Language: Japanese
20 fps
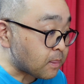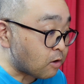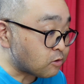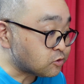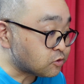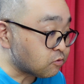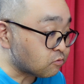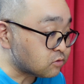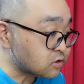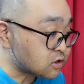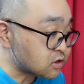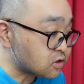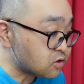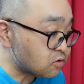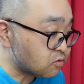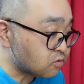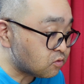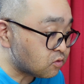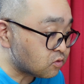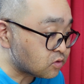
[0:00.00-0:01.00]
食事
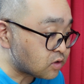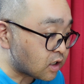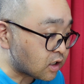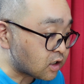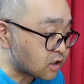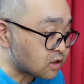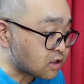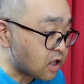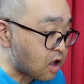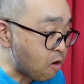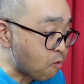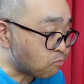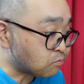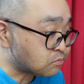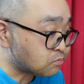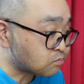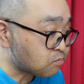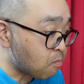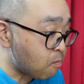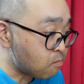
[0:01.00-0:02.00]
療法だけで
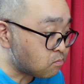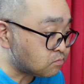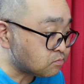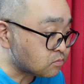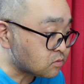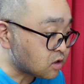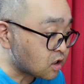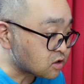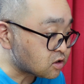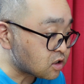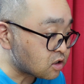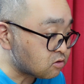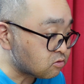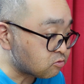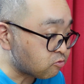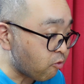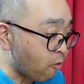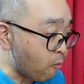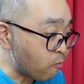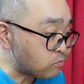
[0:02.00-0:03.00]
痩せる
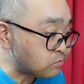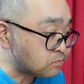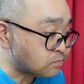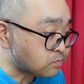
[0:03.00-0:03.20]
と